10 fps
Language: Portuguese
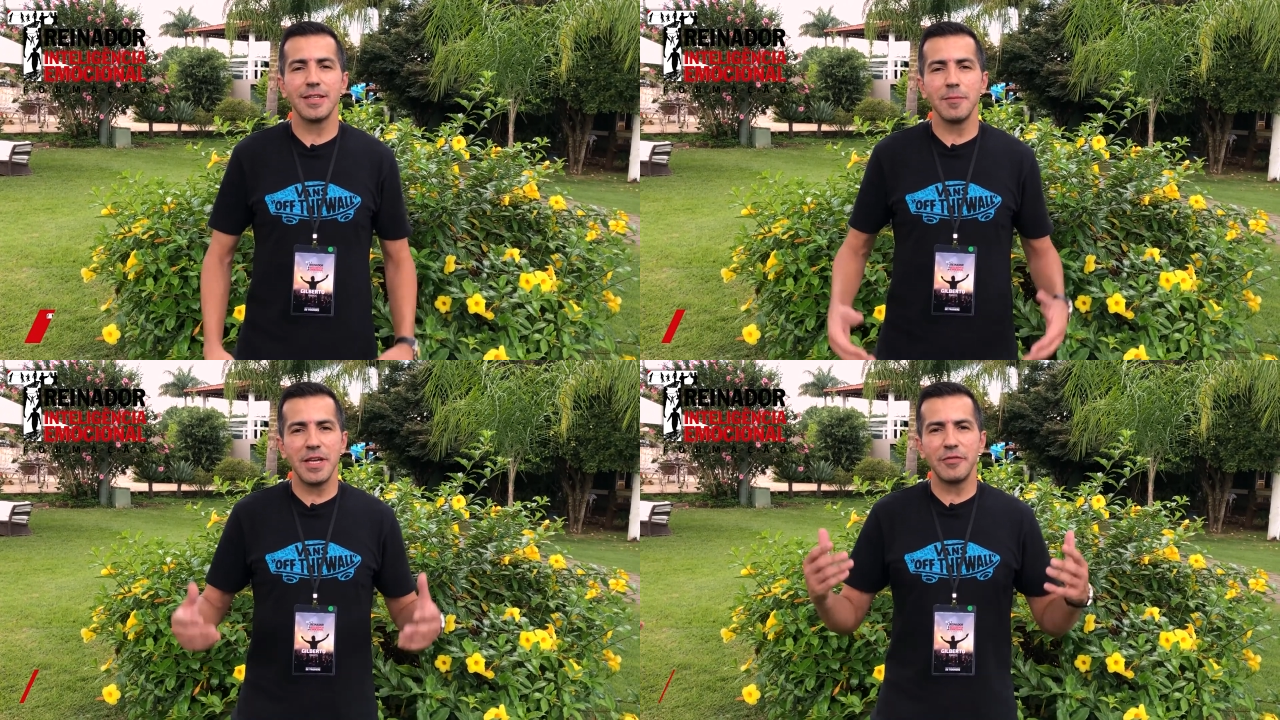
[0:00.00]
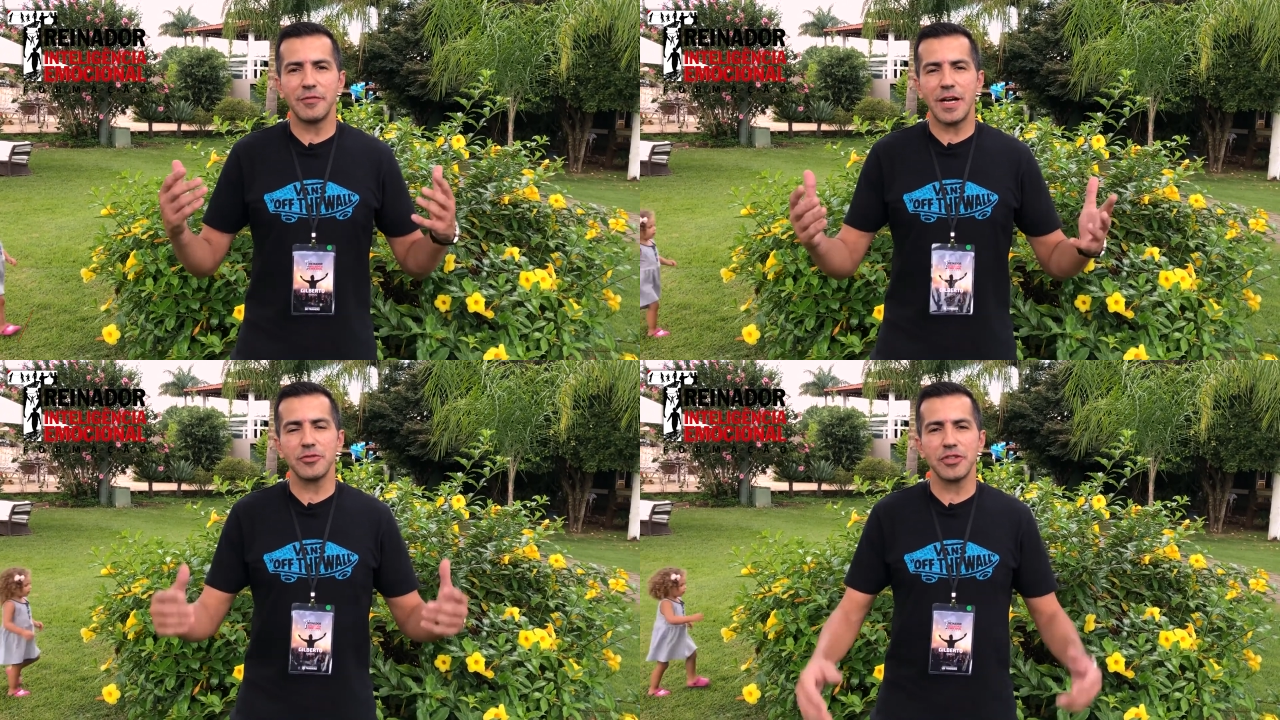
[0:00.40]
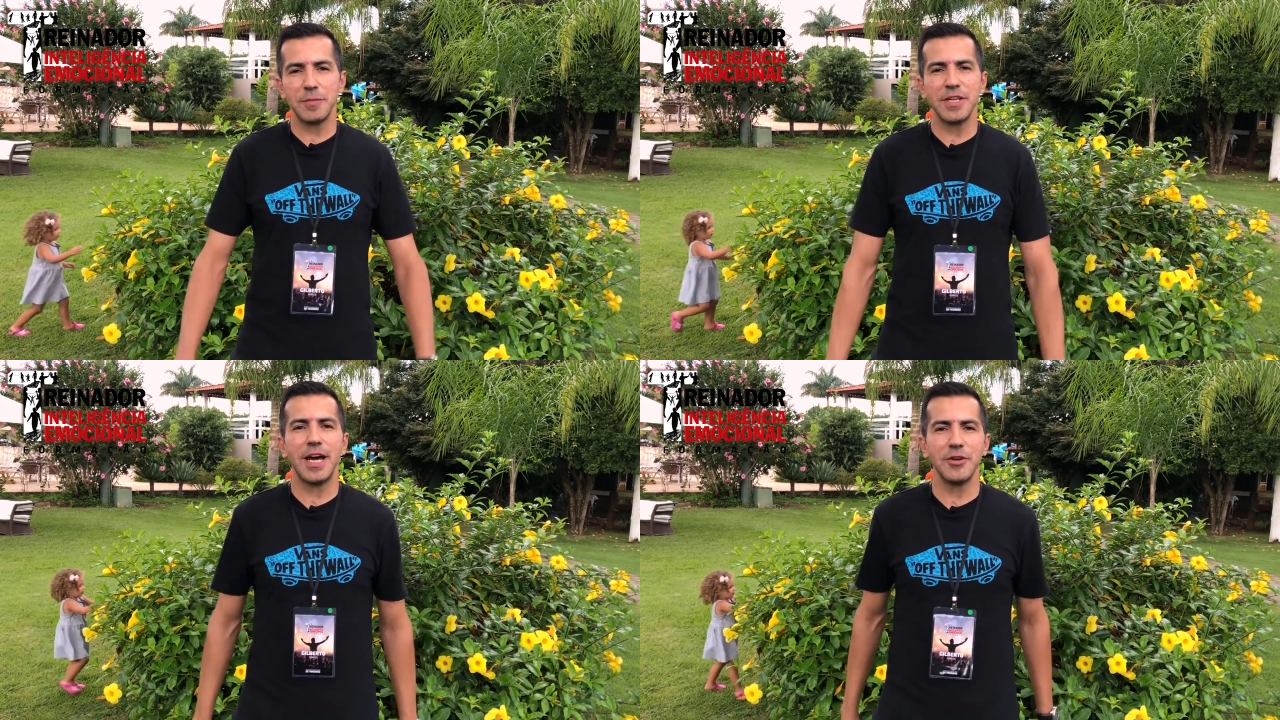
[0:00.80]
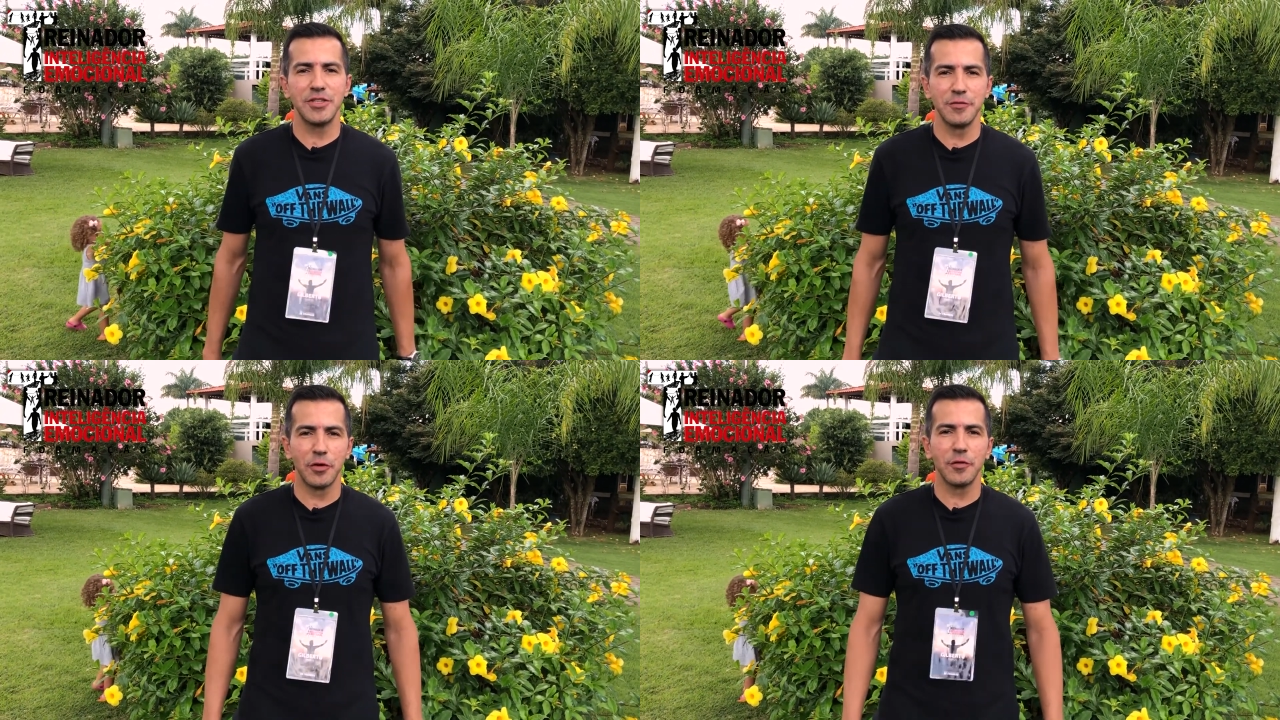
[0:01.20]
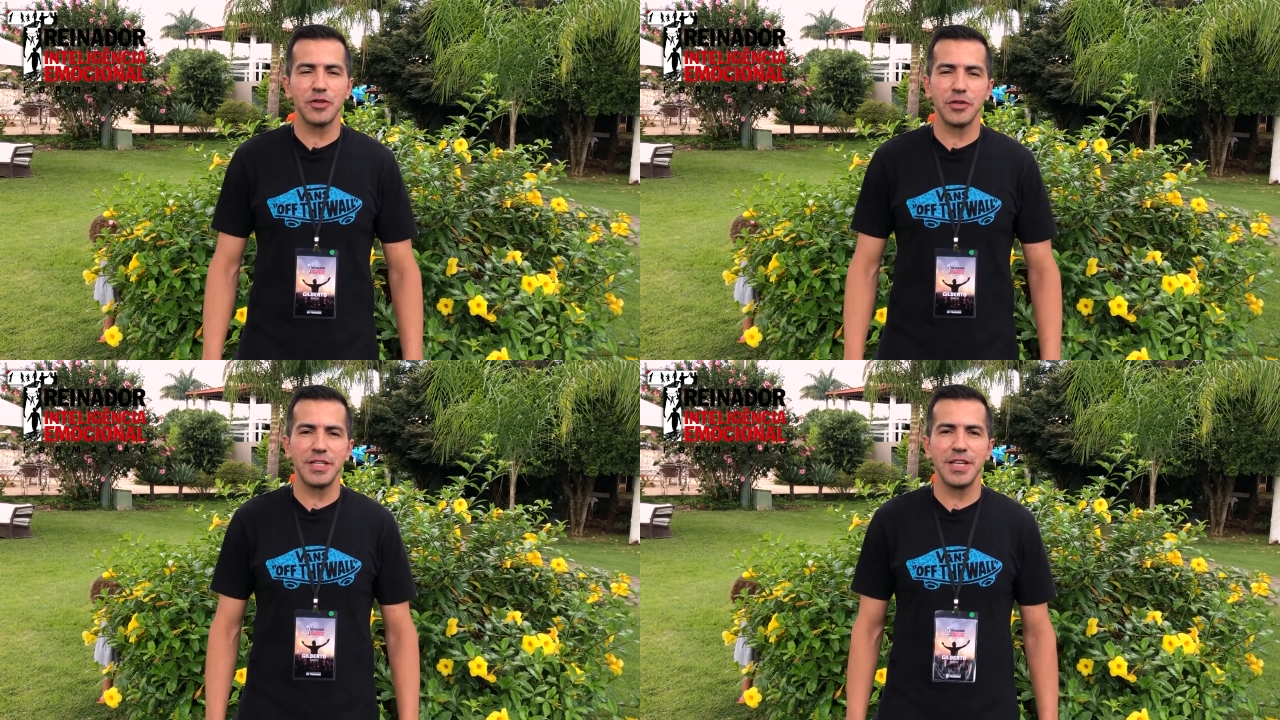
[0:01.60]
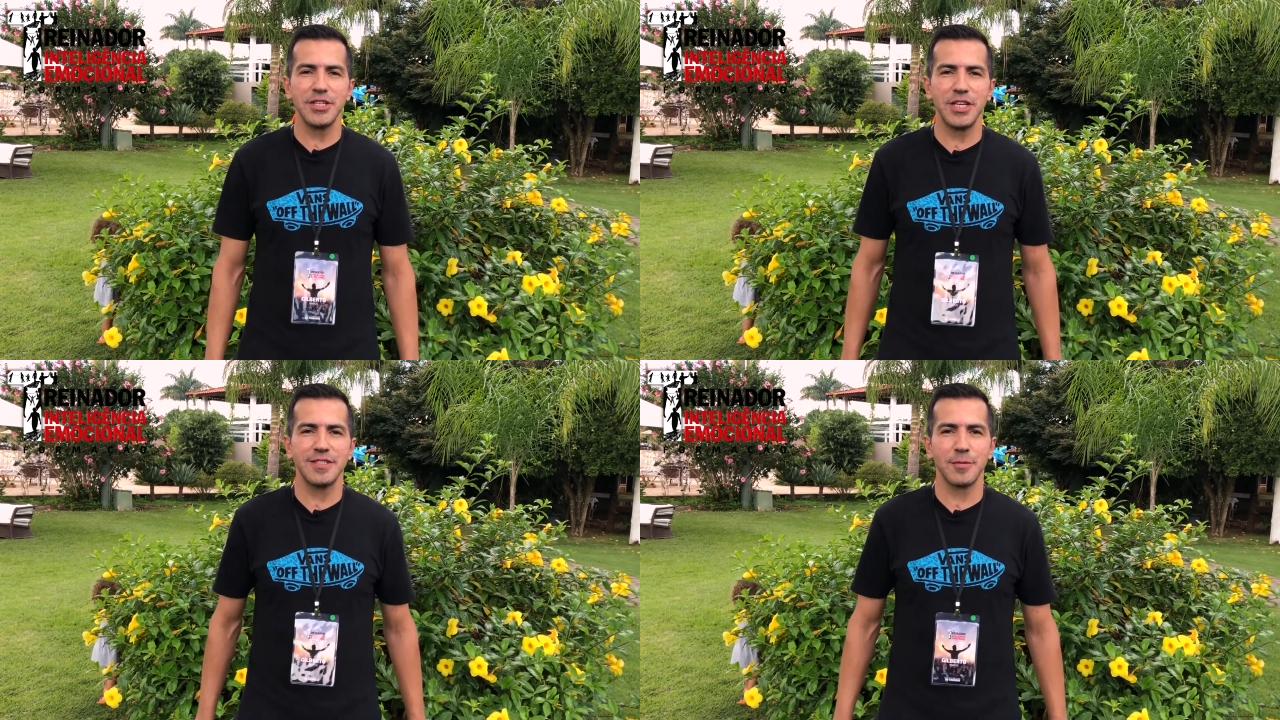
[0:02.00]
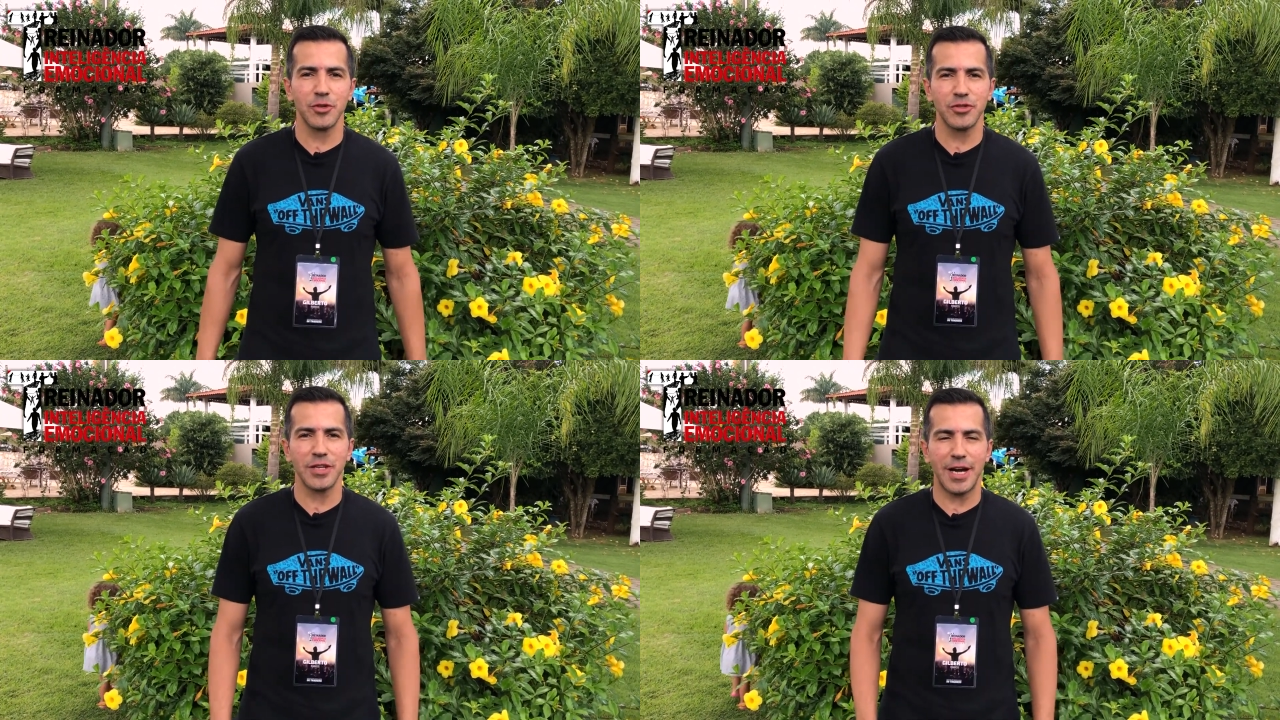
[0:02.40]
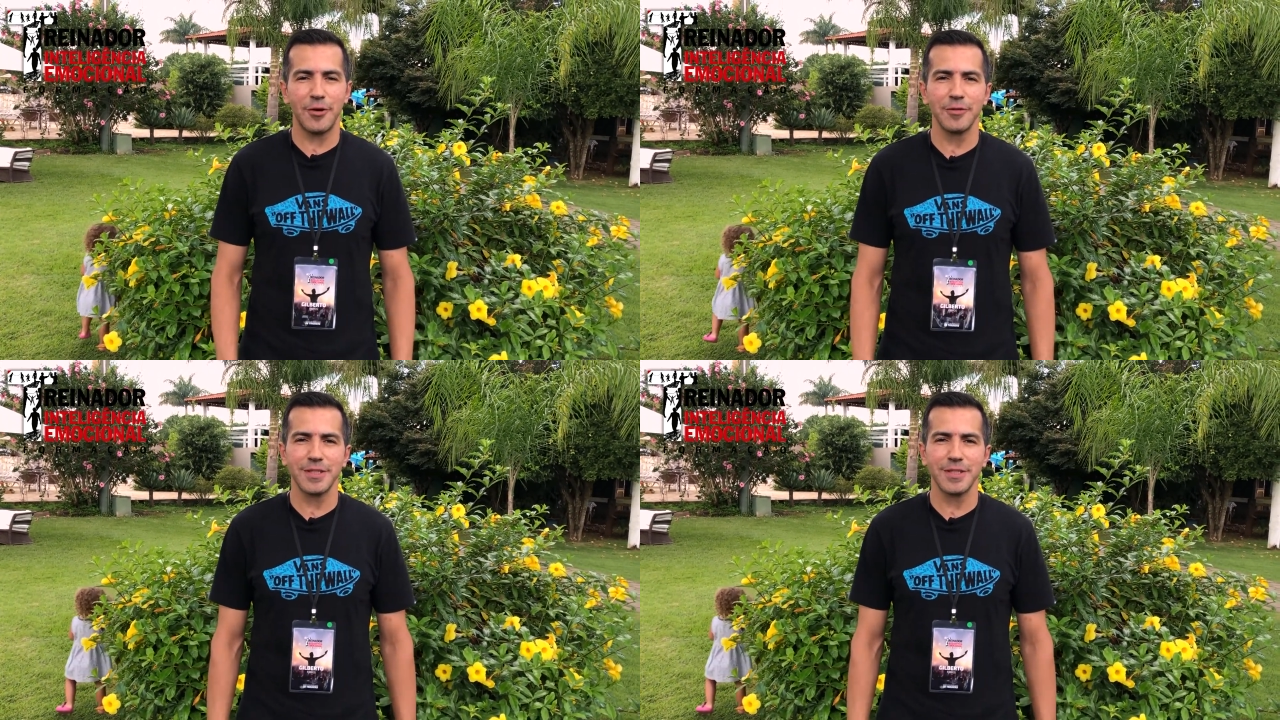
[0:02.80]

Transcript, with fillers: também faço o seminário Desenvolva Sua Inteligência Emocional.